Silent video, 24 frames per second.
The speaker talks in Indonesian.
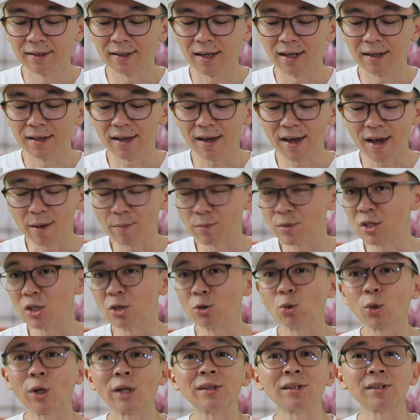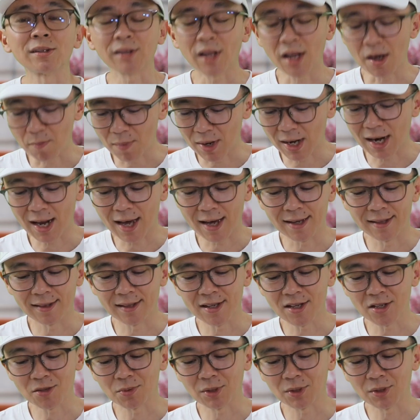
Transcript: dan AMC untuk entertainment lah intinya